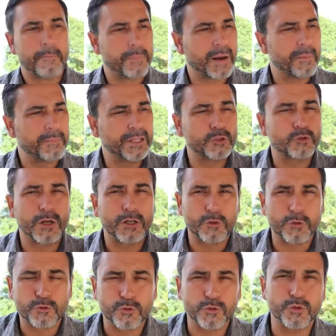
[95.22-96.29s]
para abençoar
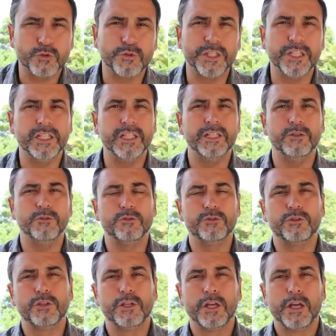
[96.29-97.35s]
nossos
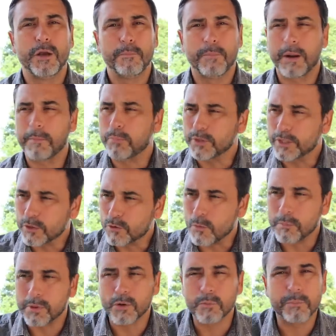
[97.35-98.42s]
filhos, para poder
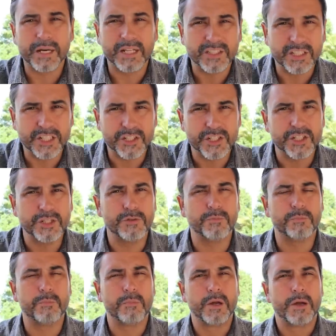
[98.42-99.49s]
comprar um
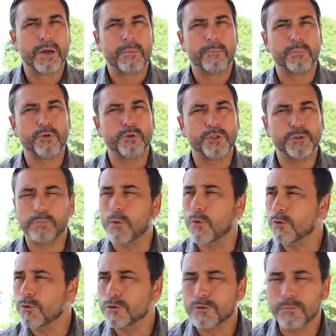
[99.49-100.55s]
presentinho para o
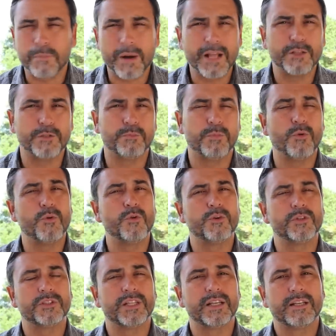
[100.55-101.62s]
esposo, para a
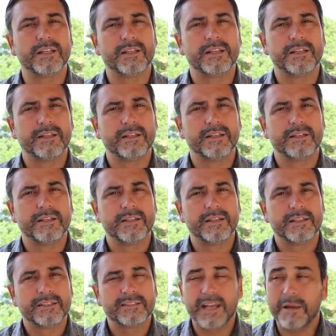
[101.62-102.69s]
esposa.
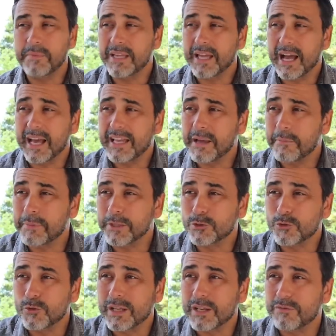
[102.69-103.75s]
Sabe, aí a
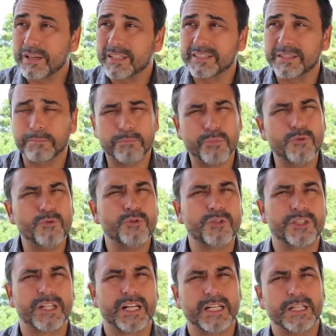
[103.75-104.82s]
pessoa ela fala assim:
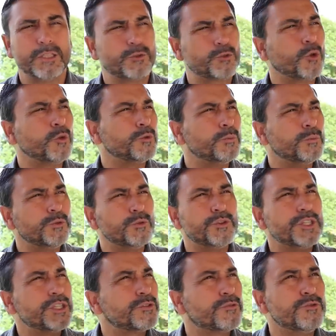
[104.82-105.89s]
puxa, todo mundo
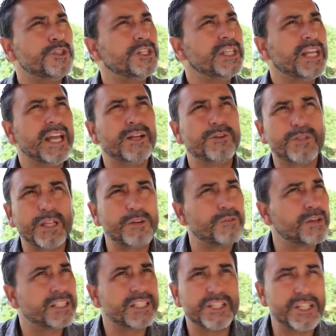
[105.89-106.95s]
diz que o dinheiro tem que
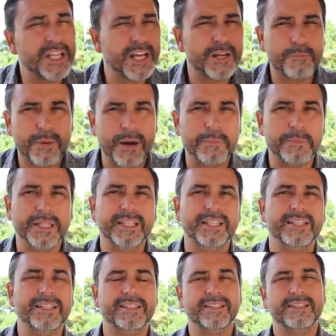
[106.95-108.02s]
fazer dinheiro para
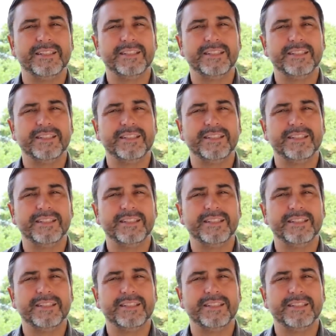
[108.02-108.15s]
mim.